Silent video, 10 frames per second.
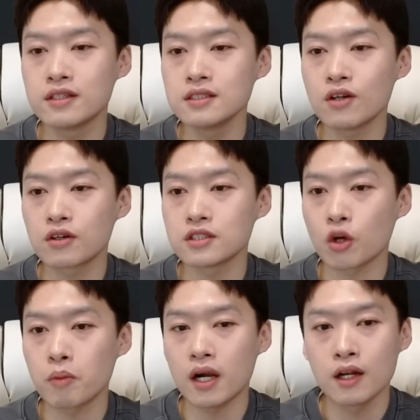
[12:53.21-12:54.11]
능력을
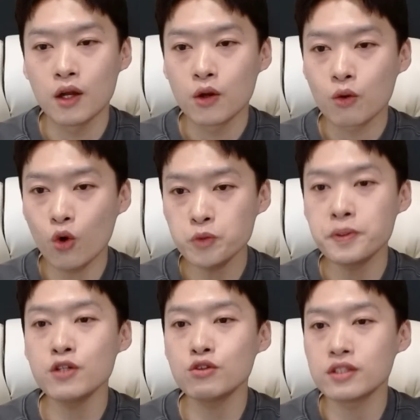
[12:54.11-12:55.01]
정말 꽃
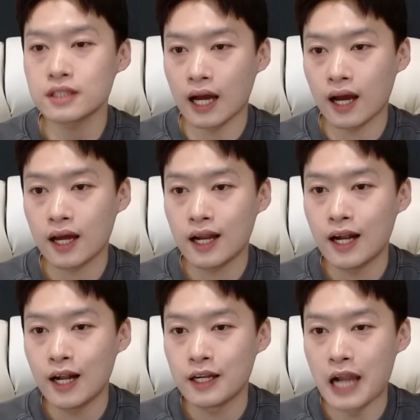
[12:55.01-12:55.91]
피우고 있다.
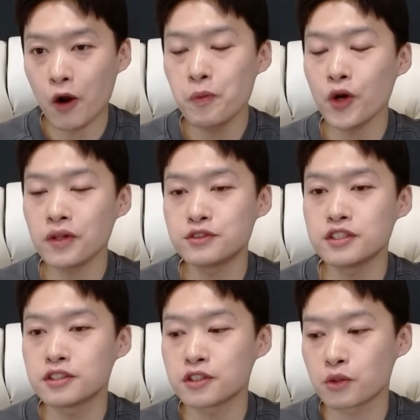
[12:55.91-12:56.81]
라고 표현할 수
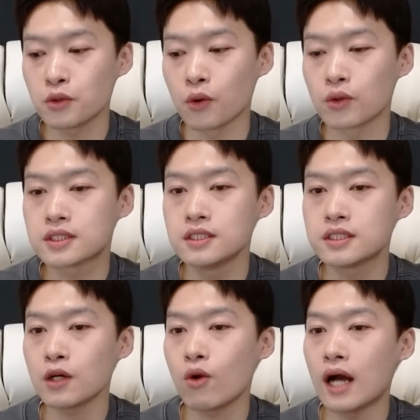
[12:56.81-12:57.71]
있을 정도로
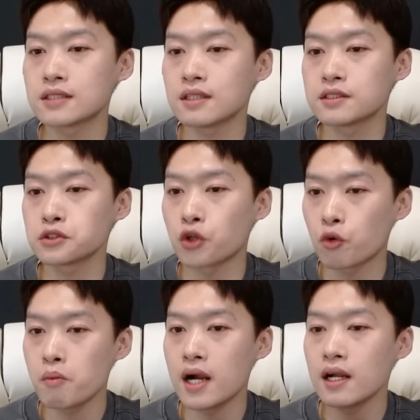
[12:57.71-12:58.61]
진첸코가 아스날에서
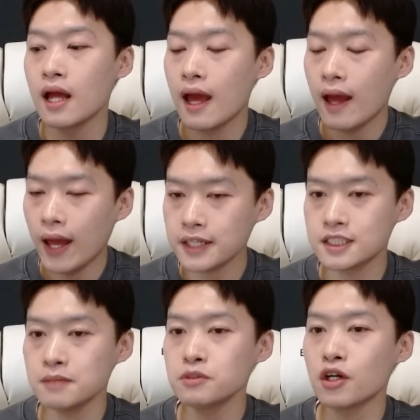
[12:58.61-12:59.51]
정말
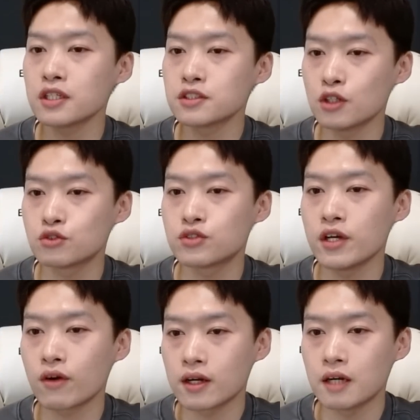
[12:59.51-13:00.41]
핵심적인 선수의
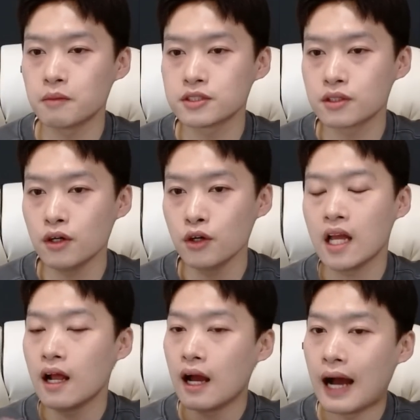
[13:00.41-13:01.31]
역할을 하면서
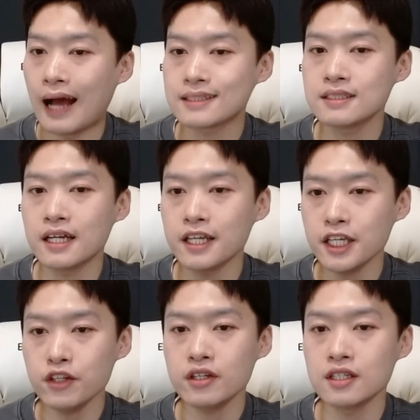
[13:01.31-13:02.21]
아스날의
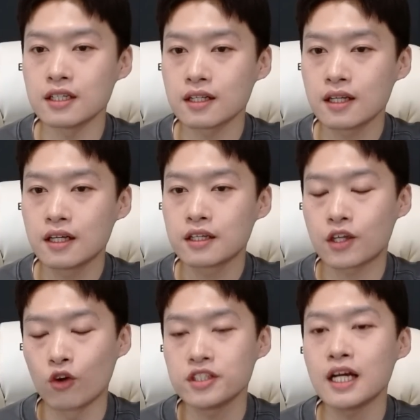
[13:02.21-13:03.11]
1위를
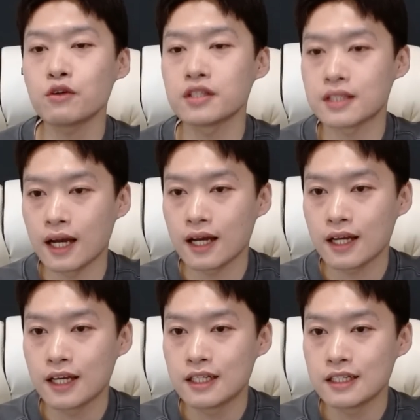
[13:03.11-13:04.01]
견인하고 있다.
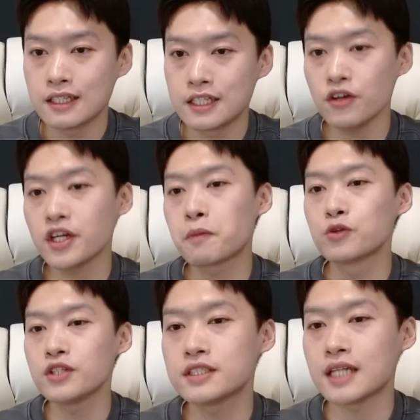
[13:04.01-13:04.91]
이렇게 볼
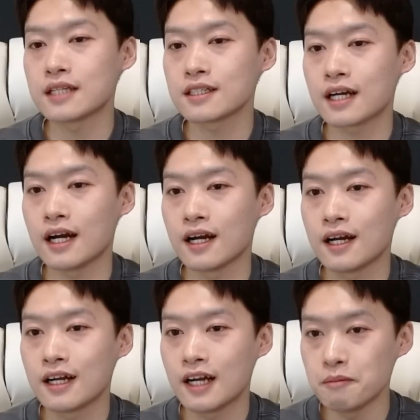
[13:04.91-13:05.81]
수 않을까
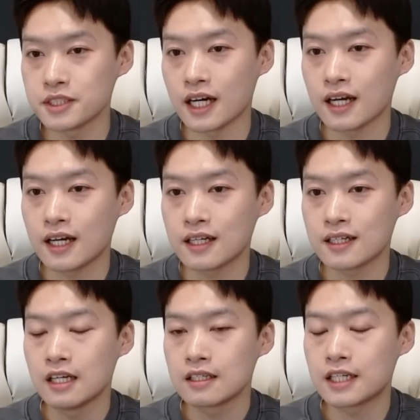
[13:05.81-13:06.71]
합니다.
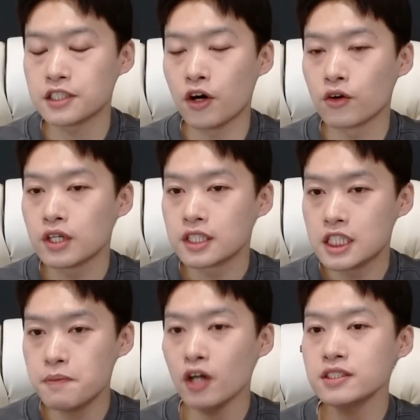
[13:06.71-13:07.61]
그래서
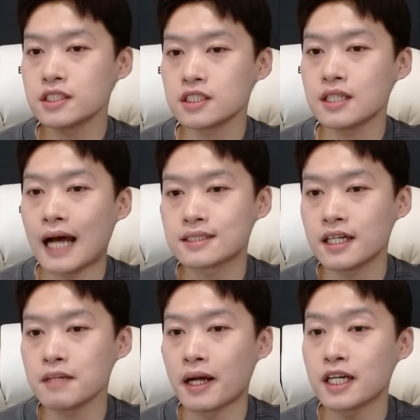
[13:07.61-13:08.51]
이번 시즌
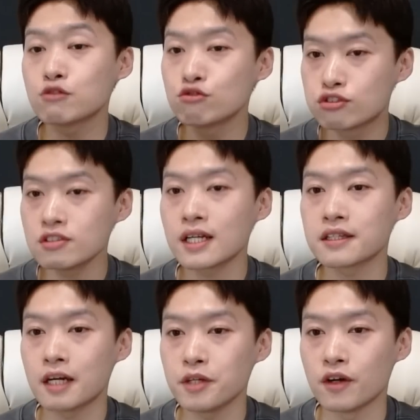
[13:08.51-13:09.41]
아스날이 만약 우승을
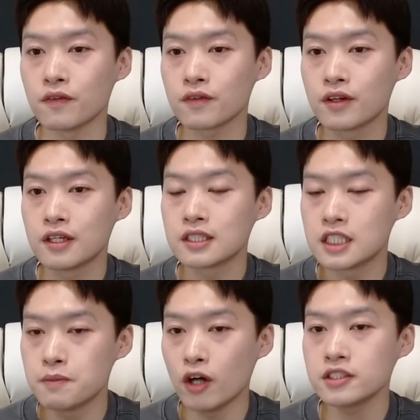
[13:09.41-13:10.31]
한다면
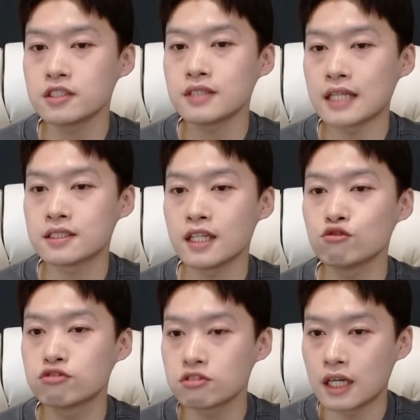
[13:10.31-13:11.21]
이번 시즌 아스날이
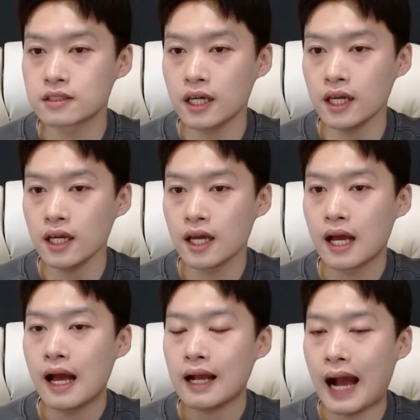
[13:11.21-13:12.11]
우승할 때
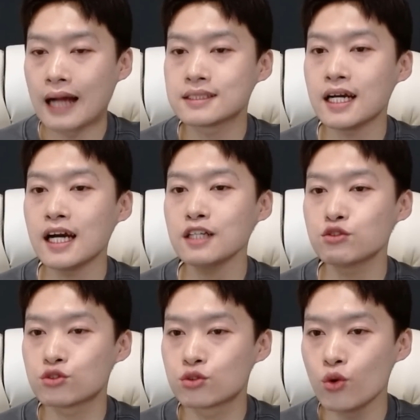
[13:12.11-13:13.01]
가장
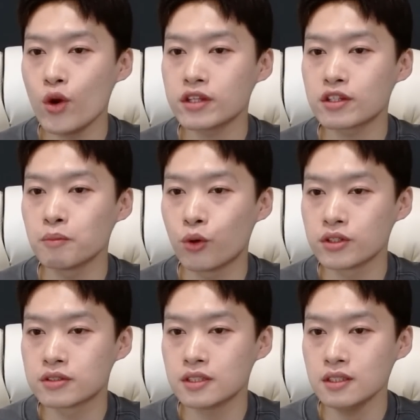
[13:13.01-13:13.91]
중요했던
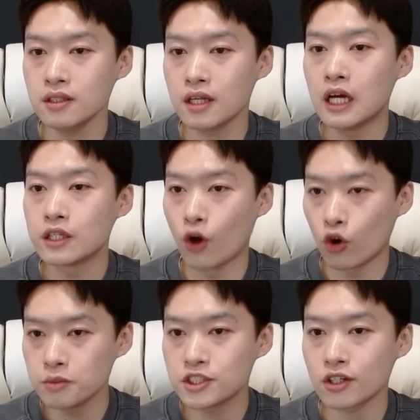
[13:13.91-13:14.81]
포인트는
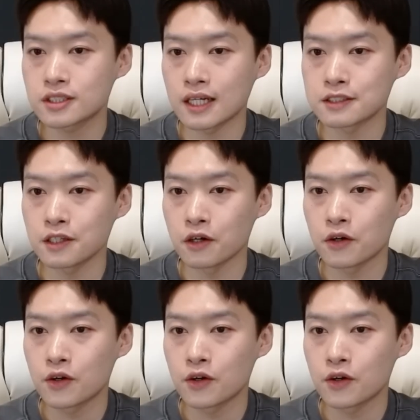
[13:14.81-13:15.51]
여름 이적 시장에서